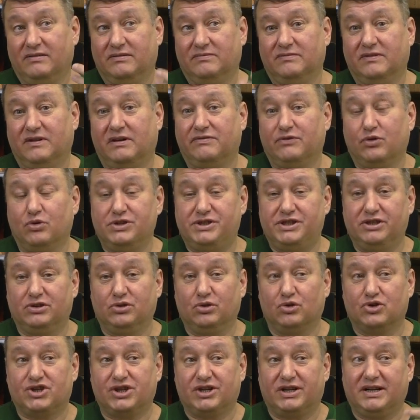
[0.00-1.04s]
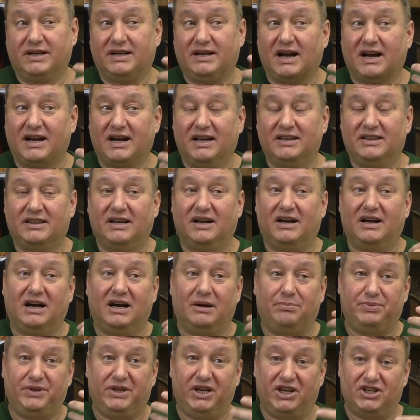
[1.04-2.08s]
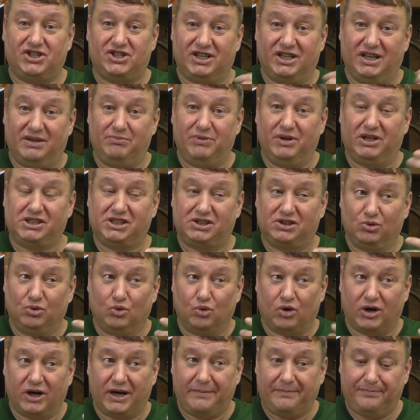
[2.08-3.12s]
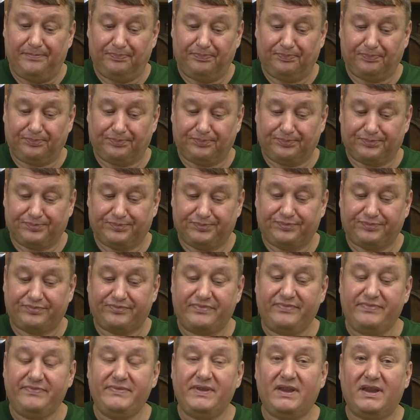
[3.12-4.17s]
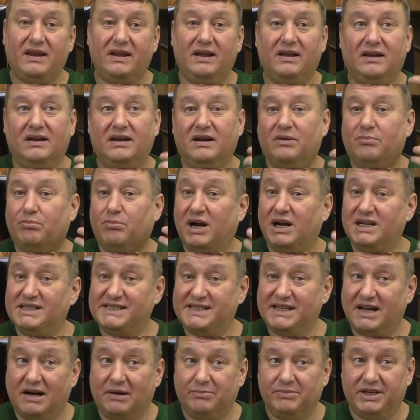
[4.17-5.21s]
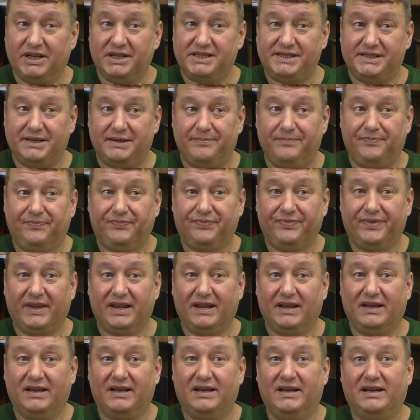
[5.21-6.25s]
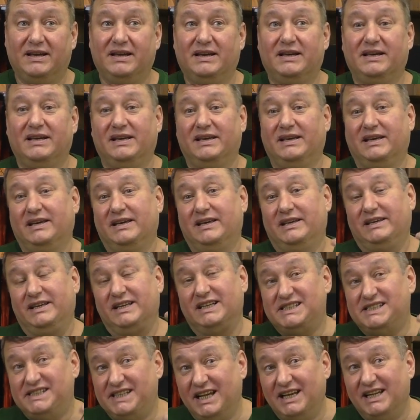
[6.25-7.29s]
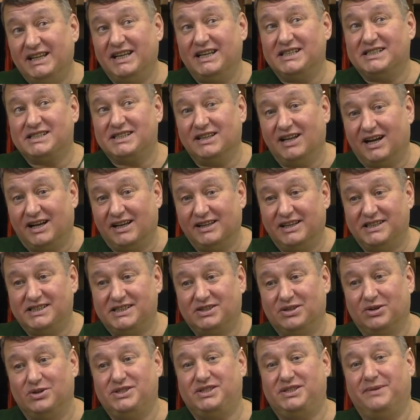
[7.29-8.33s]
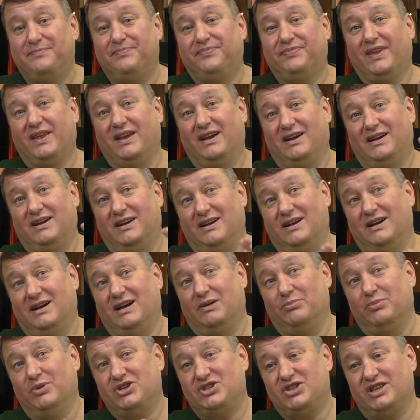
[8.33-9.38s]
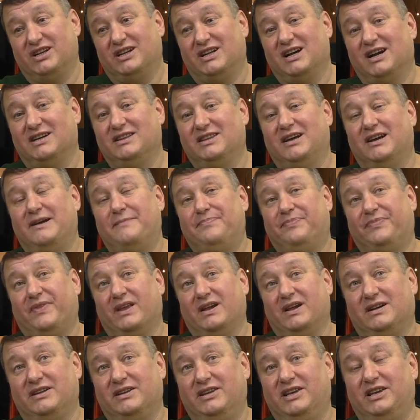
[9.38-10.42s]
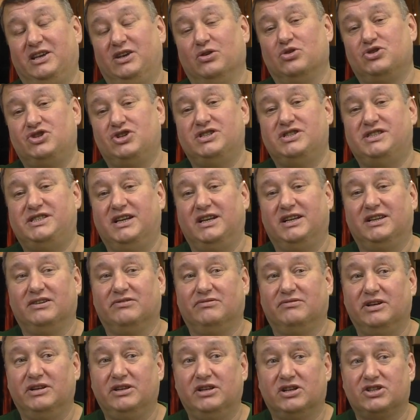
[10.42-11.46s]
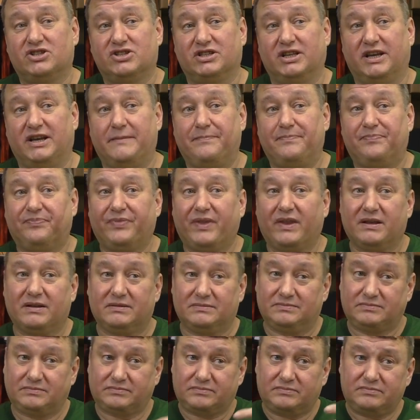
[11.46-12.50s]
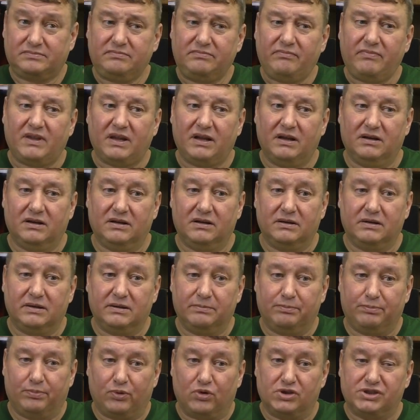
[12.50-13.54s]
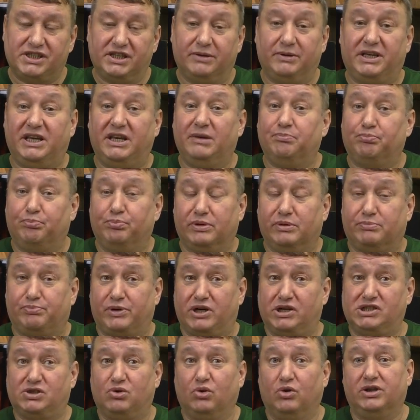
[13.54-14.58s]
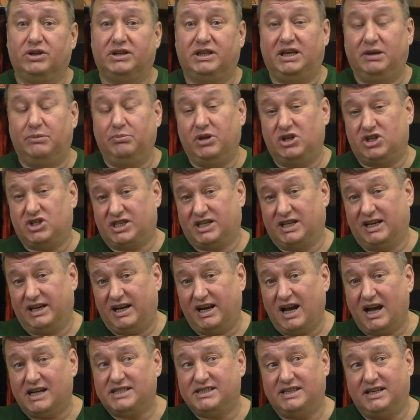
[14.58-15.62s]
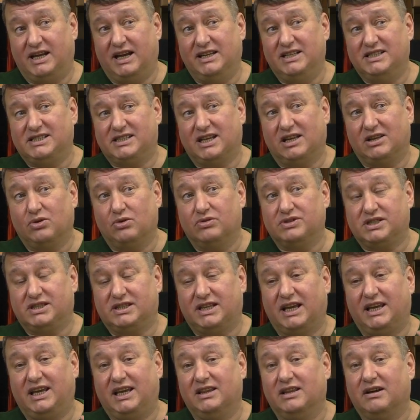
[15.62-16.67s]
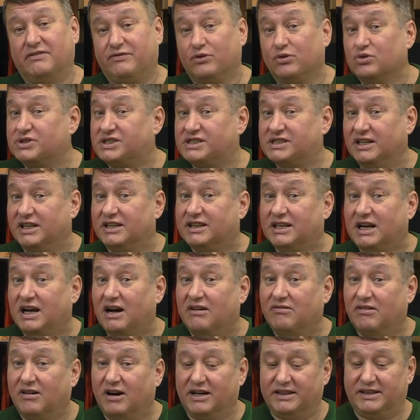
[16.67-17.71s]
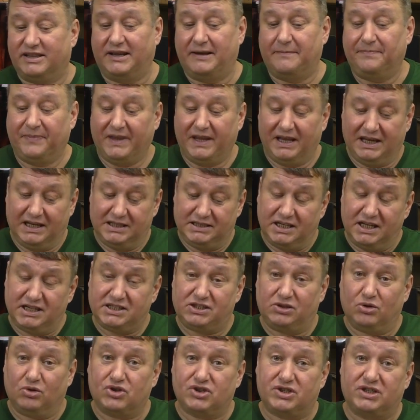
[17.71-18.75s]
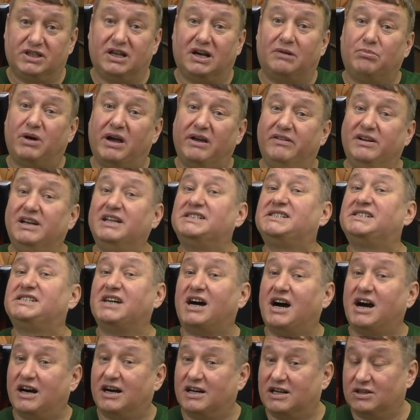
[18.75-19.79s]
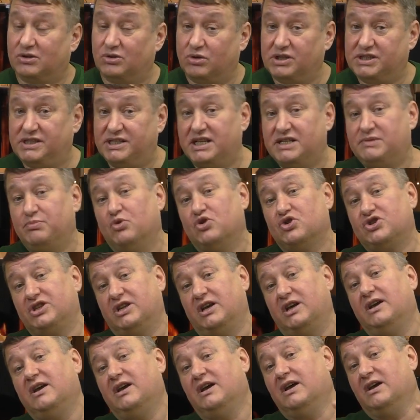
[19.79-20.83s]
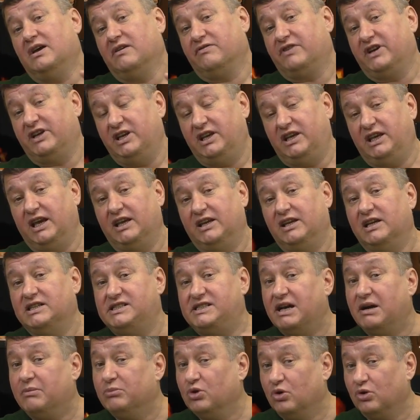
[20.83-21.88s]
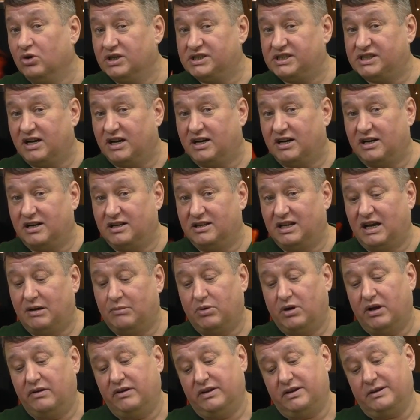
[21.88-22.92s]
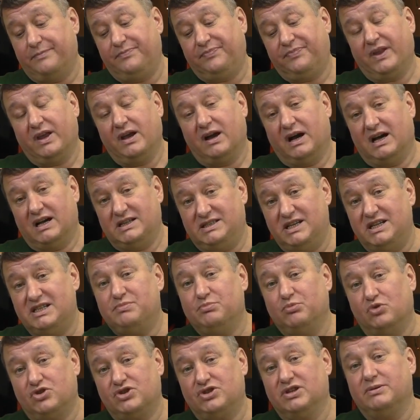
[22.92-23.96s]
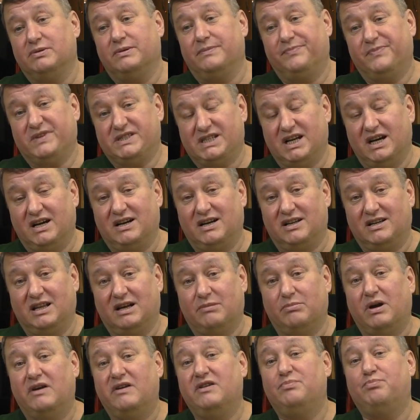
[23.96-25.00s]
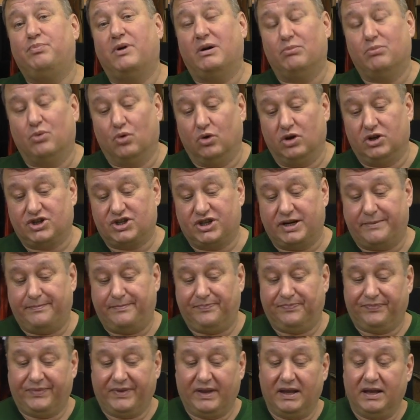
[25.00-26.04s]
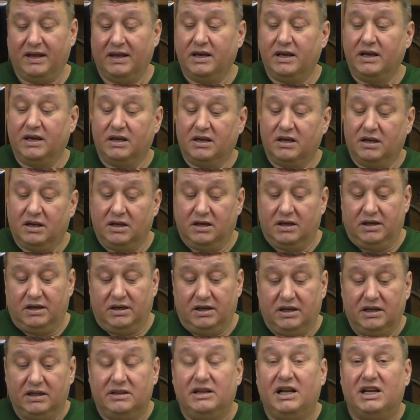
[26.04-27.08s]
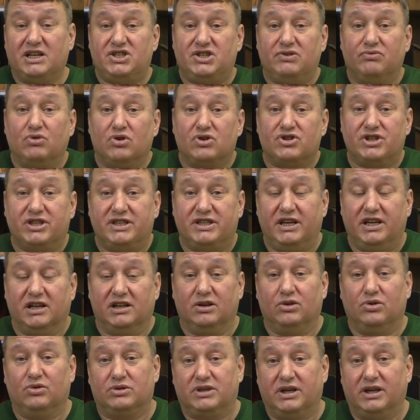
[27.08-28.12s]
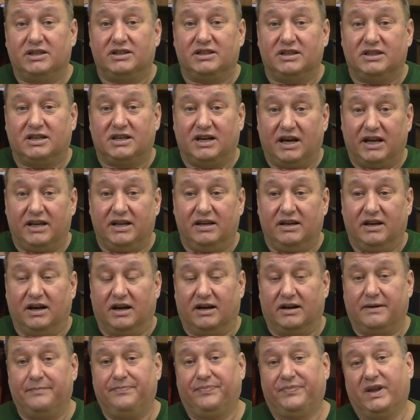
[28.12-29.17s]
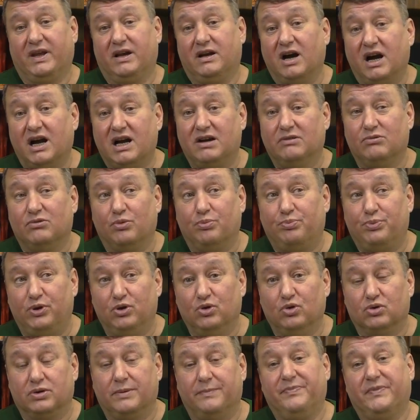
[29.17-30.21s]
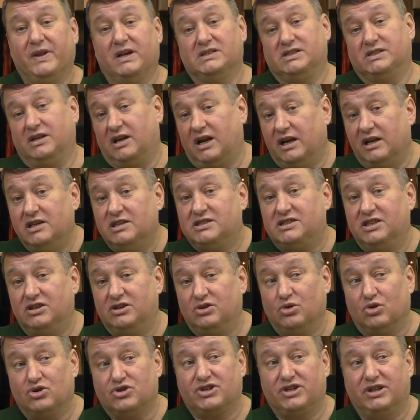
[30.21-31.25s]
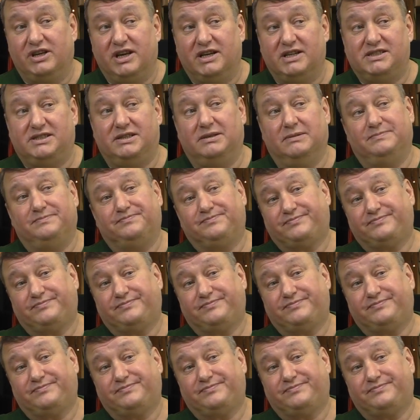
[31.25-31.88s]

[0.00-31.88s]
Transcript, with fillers: Во вкусе тоже какая-то аптечная микстура, бальзамность и сильная сладость. То есть э, обычно, когда коньяки очень сильно выдержанные, э, просто хи- происходит химическая реакция, и они становятся такие на вкус сладковатые. И здесь тоже добавили сахара. То есть здесь можно, в коньяке нельзя много сахара добавить, а здесь можно сахара добавить побольше – и для чего же делают этот коньяк? Как его пьют? За границей тоже есть